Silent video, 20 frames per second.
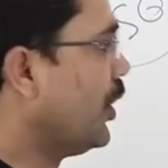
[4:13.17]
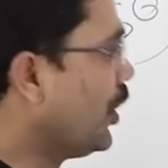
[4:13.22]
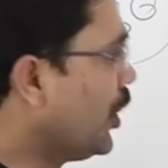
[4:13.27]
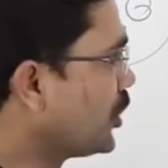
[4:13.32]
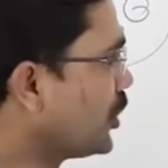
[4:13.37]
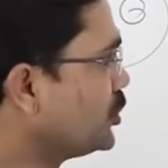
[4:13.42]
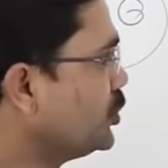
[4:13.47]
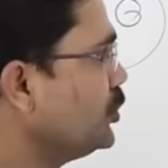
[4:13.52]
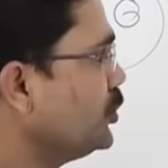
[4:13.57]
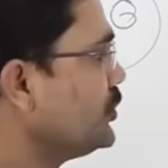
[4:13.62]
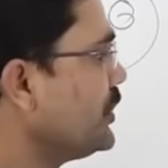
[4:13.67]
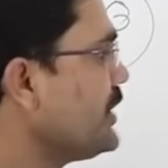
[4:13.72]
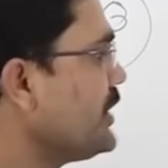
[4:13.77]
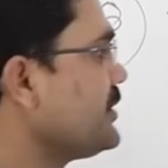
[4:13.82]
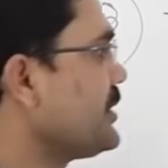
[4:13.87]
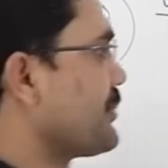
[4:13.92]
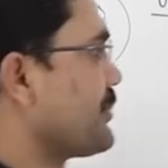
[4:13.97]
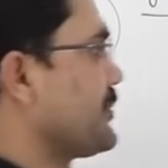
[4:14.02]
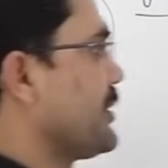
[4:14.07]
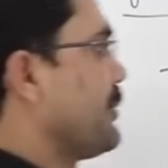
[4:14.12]
और दूसरी
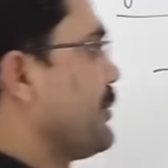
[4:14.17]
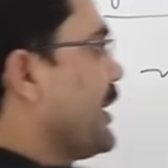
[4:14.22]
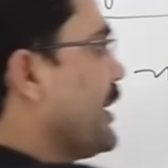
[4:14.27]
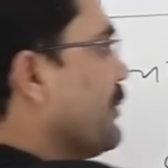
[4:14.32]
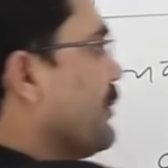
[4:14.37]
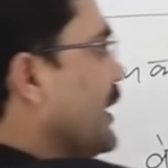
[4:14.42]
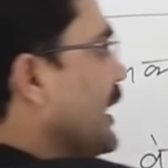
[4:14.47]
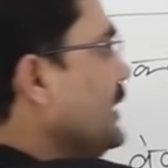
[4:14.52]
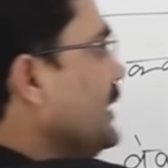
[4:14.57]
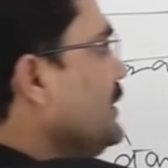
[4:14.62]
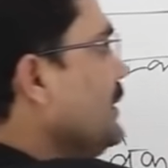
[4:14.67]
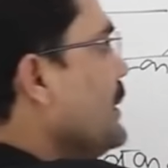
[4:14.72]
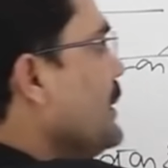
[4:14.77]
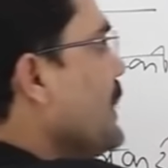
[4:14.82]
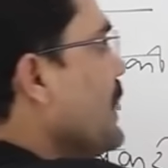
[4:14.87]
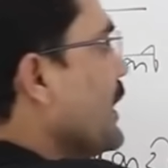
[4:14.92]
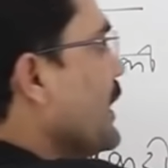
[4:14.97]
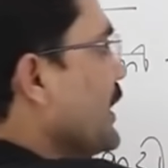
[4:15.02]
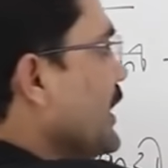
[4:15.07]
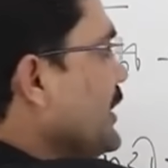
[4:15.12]
सबसे बड़ी
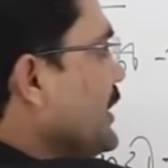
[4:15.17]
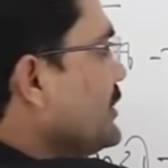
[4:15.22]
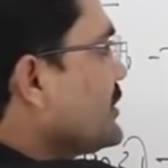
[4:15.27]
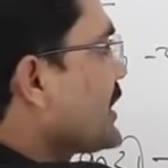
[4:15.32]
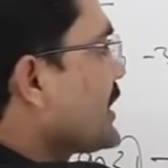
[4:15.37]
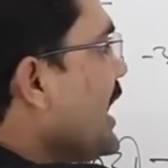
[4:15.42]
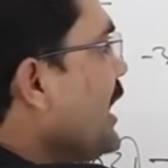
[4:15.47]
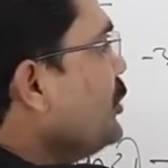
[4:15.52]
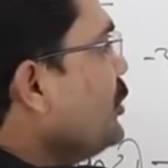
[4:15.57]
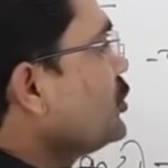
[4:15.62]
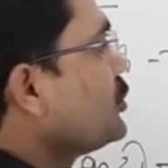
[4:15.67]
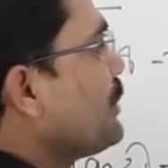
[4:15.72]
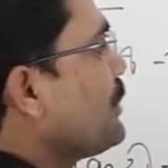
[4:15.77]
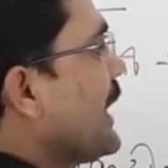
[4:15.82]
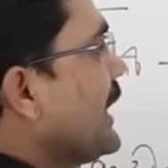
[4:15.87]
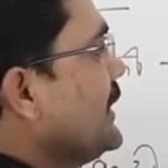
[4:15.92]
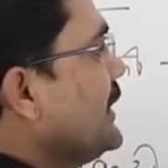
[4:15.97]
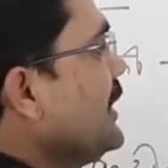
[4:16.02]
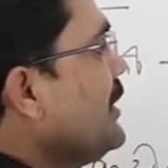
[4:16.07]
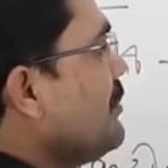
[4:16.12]
बात कि इसका
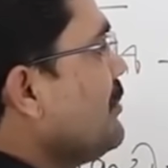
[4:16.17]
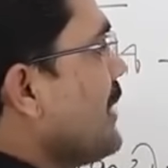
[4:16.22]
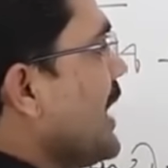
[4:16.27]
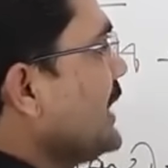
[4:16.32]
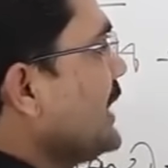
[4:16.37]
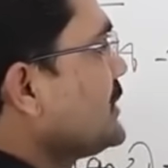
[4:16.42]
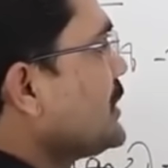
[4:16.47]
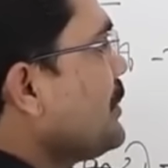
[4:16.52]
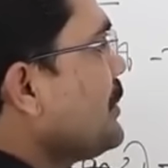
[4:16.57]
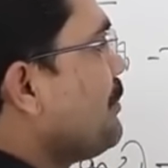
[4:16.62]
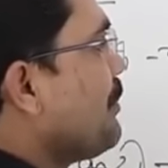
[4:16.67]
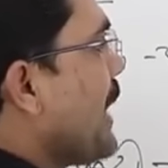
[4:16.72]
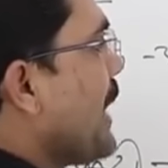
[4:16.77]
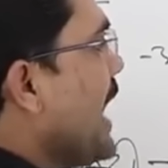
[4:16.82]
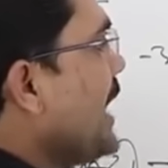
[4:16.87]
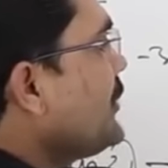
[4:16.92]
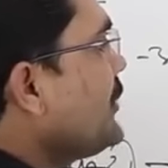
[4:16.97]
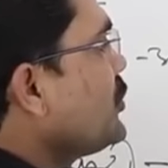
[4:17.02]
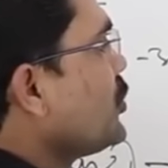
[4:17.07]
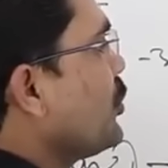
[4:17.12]
उत्पादन मात्र
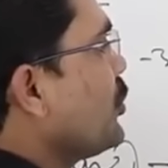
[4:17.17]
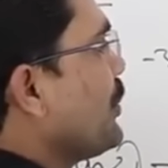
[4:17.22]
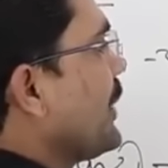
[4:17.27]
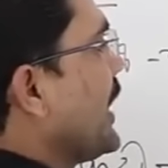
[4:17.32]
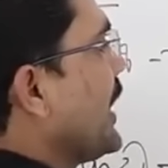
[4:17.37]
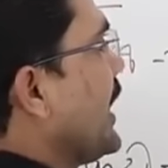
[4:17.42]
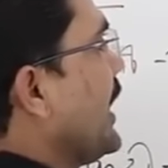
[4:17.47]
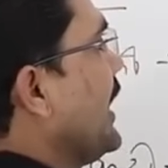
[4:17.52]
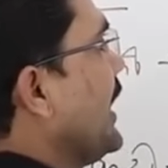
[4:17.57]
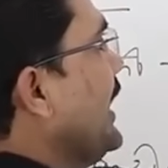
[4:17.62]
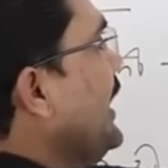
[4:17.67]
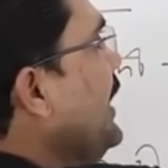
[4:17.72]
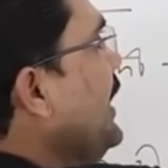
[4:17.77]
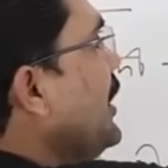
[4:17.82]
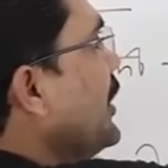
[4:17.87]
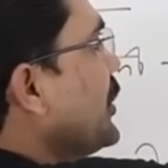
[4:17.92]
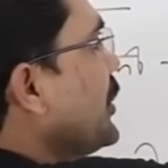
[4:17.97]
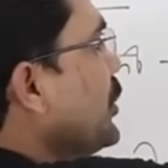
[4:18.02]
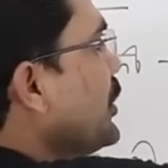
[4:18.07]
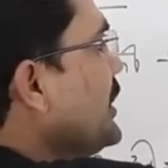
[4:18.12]
पांच रुपया है
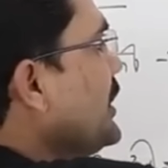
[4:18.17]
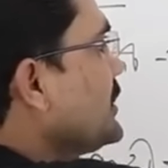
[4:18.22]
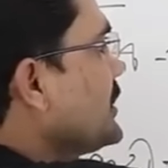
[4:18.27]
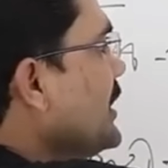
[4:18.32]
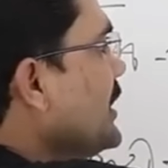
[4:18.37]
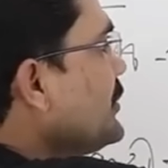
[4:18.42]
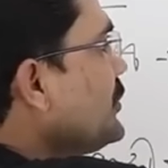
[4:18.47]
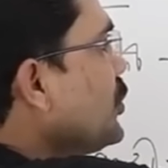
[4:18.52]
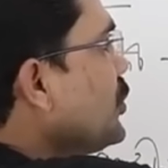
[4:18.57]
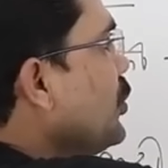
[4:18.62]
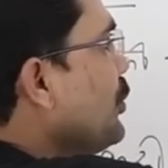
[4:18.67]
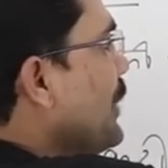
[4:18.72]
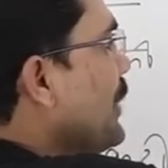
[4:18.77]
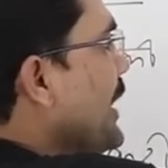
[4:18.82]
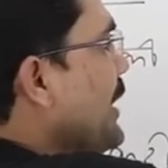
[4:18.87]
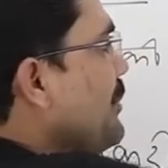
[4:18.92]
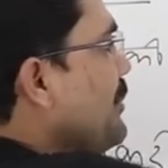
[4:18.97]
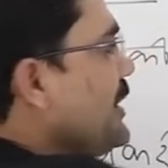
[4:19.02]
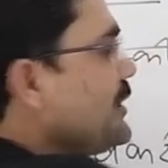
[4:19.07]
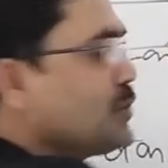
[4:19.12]
क्योंकि दस
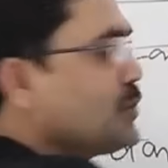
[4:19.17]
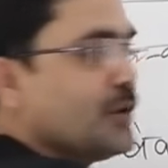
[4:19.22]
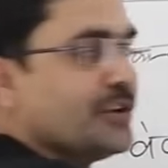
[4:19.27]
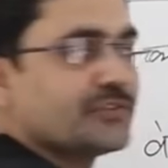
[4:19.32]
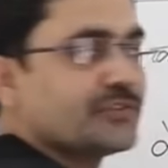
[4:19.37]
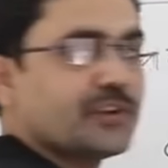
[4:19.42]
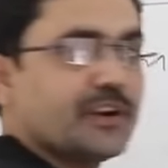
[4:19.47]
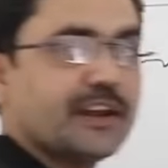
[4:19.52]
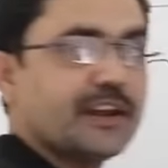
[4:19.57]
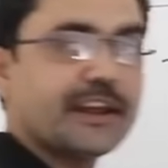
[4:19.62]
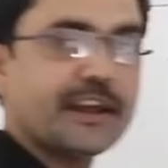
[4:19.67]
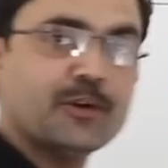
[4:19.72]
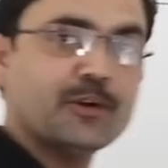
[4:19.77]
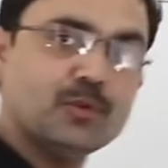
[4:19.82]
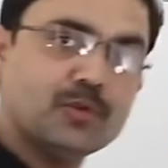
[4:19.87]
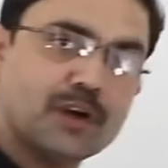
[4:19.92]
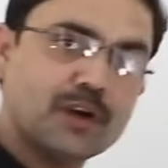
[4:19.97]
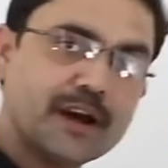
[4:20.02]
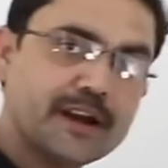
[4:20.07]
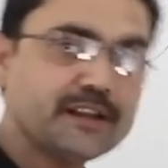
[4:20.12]
रुपए में तो इसने
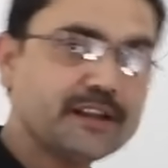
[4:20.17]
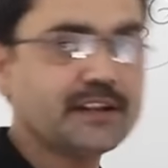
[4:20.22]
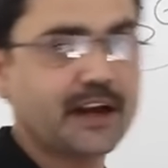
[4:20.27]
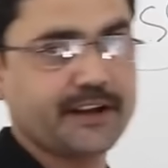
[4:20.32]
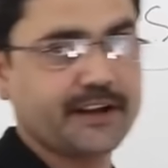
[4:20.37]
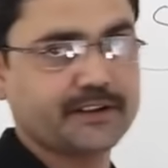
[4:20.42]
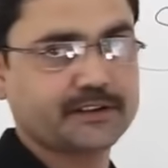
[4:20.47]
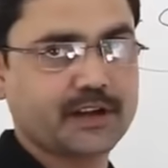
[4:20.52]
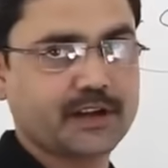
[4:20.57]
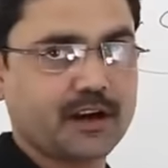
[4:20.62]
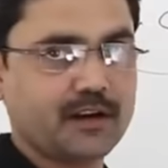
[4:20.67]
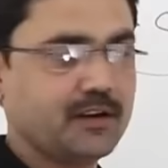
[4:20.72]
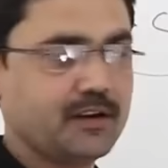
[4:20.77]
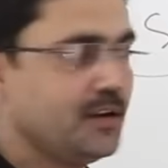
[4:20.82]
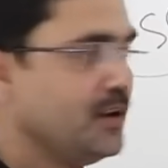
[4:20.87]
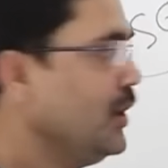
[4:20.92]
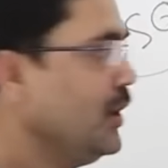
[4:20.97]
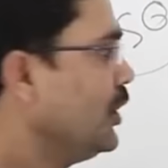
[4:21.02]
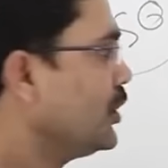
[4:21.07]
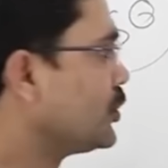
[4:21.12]
गेहूं खरीदा ही था
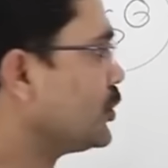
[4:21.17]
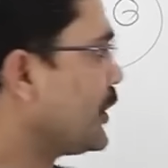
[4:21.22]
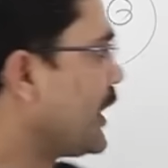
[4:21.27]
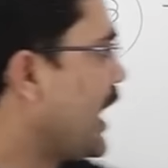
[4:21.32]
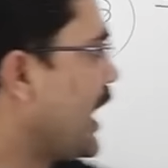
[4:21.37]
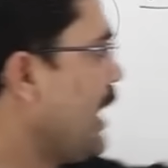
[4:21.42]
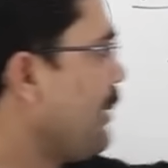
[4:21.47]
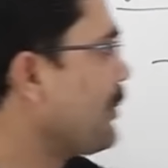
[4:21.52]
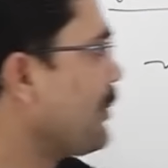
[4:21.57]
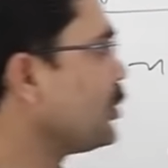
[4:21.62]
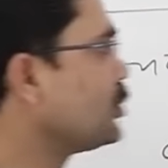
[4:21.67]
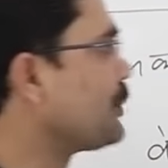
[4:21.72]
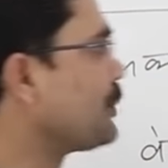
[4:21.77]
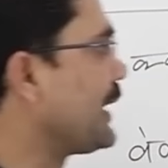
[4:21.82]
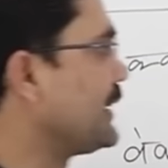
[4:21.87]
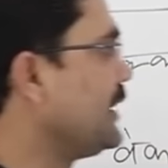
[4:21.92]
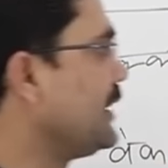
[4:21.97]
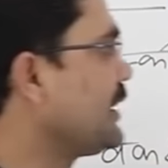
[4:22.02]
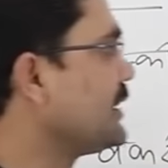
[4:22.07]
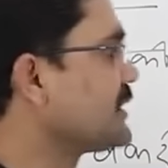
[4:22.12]
तो यहां पर
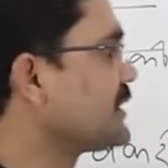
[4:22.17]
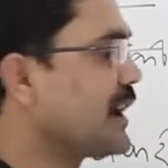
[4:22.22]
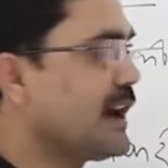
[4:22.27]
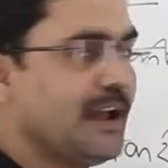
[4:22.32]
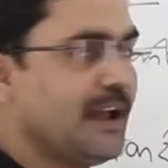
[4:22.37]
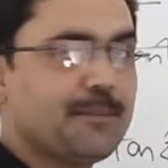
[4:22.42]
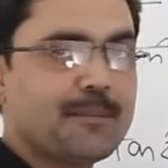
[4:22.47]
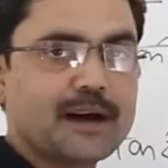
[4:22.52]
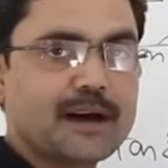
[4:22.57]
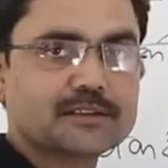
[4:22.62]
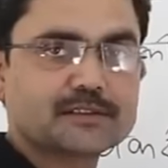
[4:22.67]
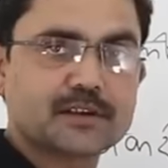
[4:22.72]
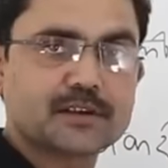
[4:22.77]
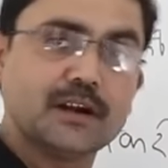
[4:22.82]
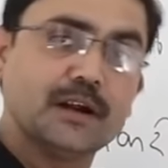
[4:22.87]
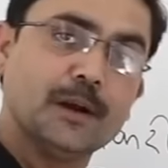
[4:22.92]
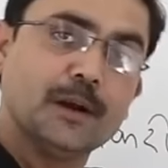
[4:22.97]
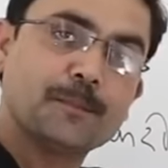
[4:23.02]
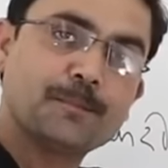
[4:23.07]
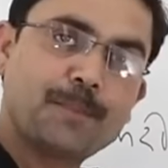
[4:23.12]
उत्पादन कितना है
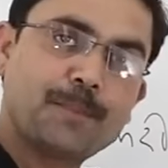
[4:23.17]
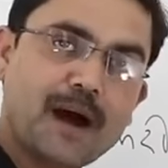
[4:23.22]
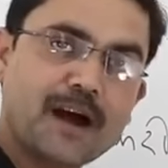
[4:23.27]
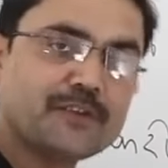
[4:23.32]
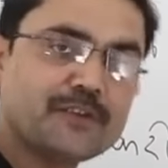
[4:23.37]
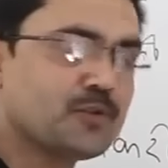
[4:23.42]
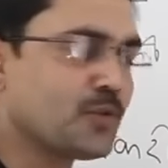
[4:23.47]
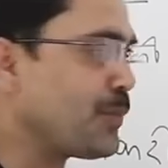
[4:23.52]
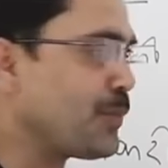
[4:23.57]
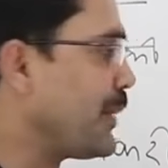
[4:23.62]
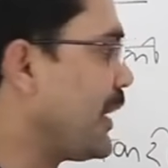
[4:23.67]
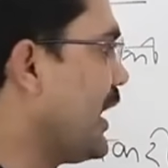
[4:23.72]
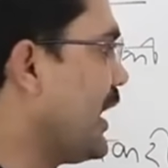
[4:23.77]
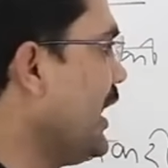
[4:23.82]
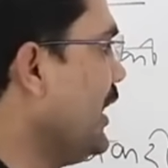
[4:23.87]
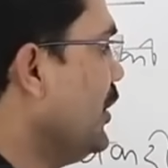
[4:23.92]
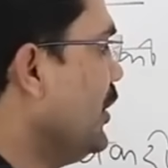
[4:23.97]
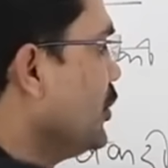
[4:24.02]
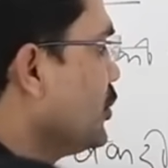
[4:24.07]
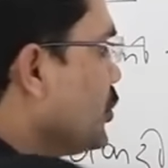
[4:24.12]
मात्र पांच रुपया
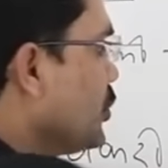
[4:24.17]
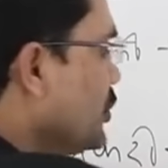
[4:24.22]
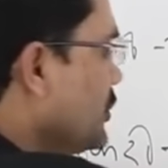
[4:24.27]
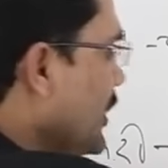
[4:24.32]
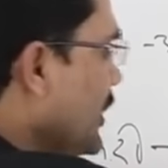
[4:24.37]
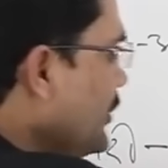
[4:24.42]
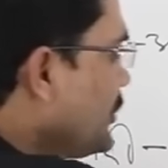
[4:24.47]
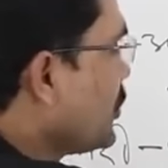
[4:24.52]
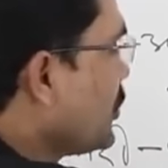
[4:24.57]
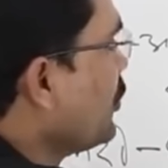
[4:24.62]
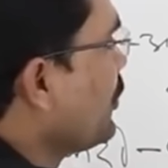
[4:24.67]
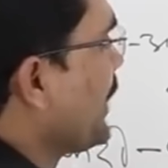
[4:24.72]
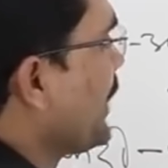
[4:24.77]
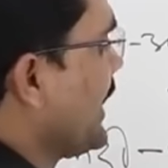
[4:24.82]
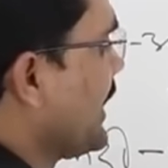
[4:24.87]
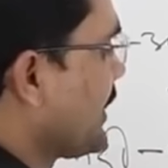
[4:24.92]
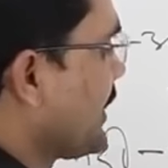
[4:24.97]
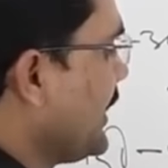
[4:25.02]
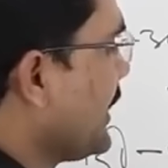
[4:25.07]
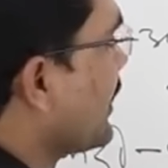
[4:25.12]
तो दस
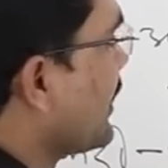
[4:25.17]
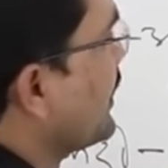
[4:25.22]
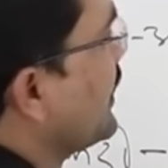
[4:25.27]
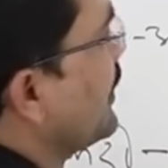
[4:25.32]
रुपए की